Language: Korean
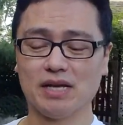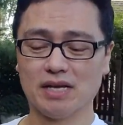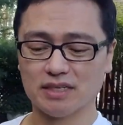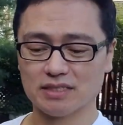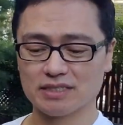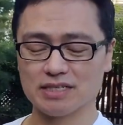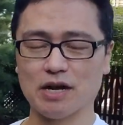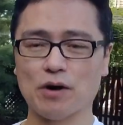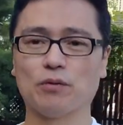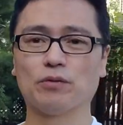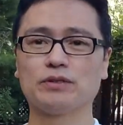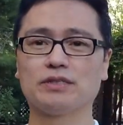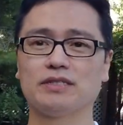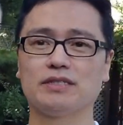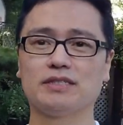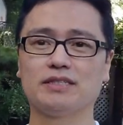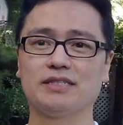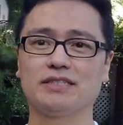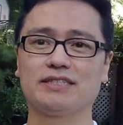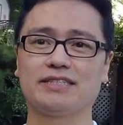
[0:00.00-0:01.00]
자,
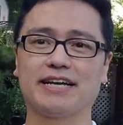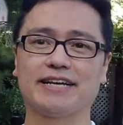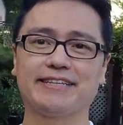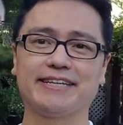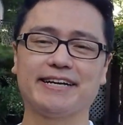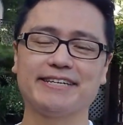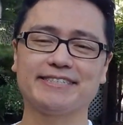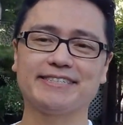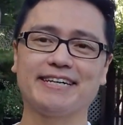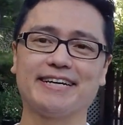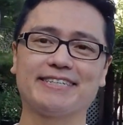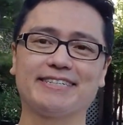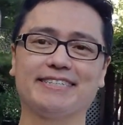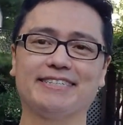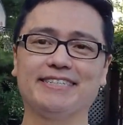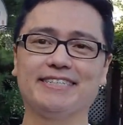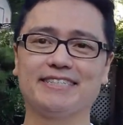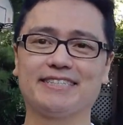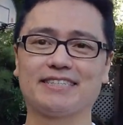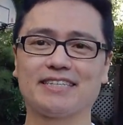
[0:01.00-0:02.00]
오늘 예,
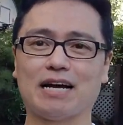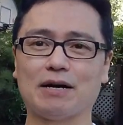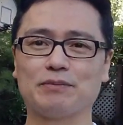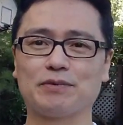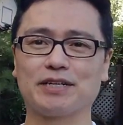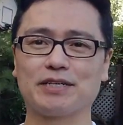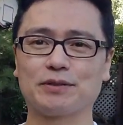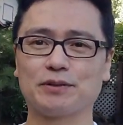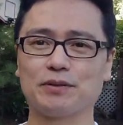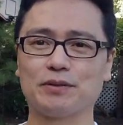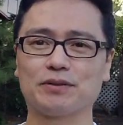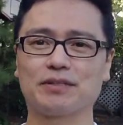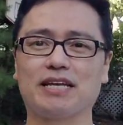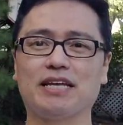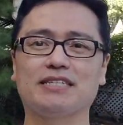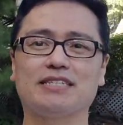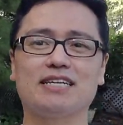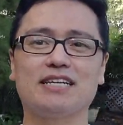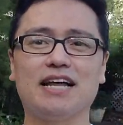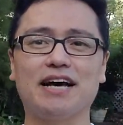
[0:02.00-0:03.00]
나스닥은 아무래도
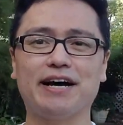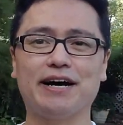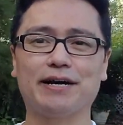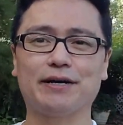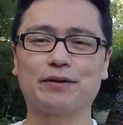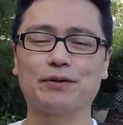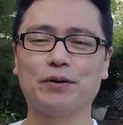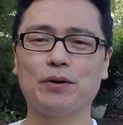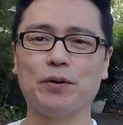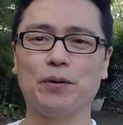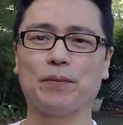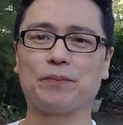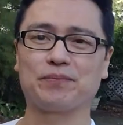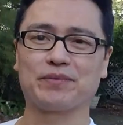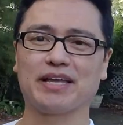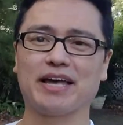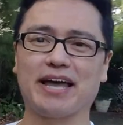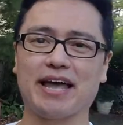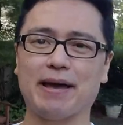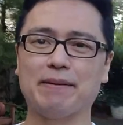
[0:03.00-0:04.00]
테슬라하고
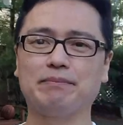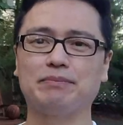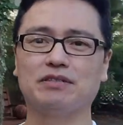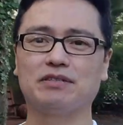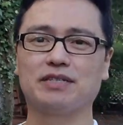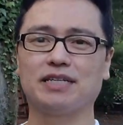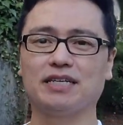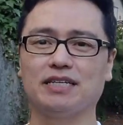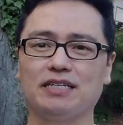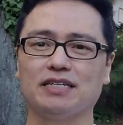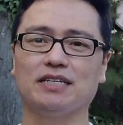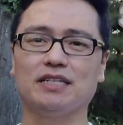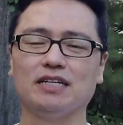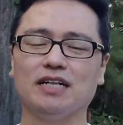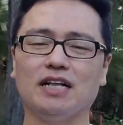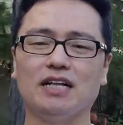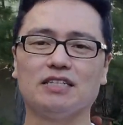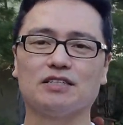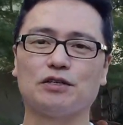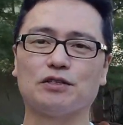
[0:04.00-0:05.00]
예, 애플이
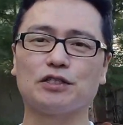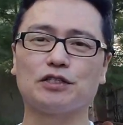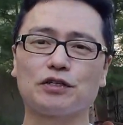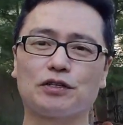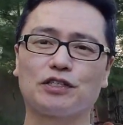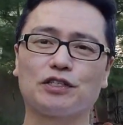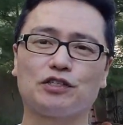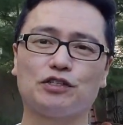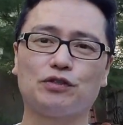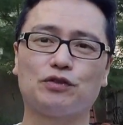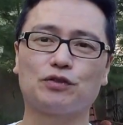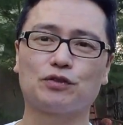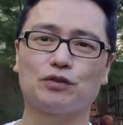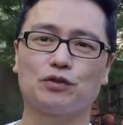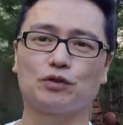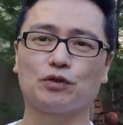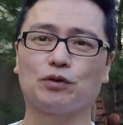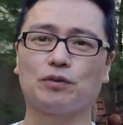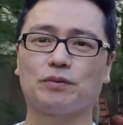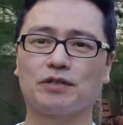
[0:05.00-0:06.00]
전체적인 지수를
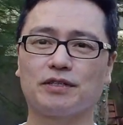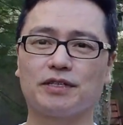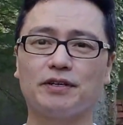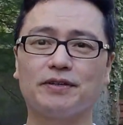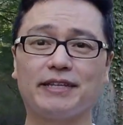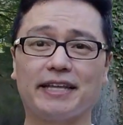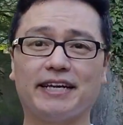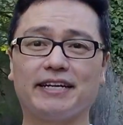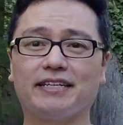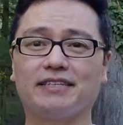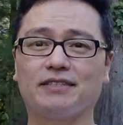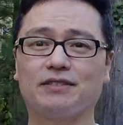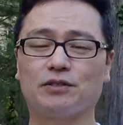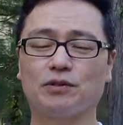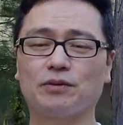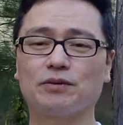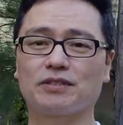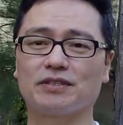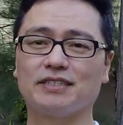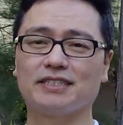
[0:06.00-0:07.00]
좀 끌어내린
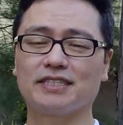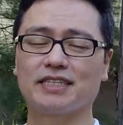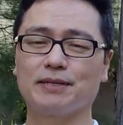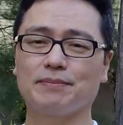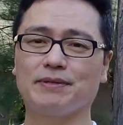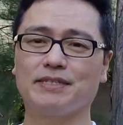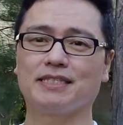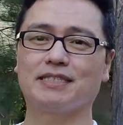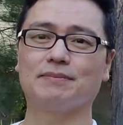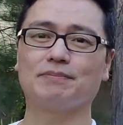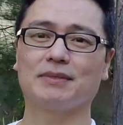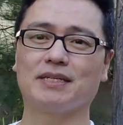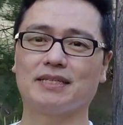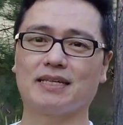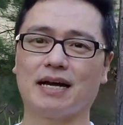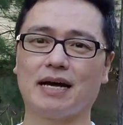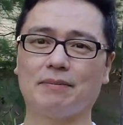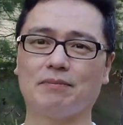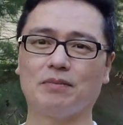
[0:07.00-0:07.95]
좀 그런 느낌이 있습니다.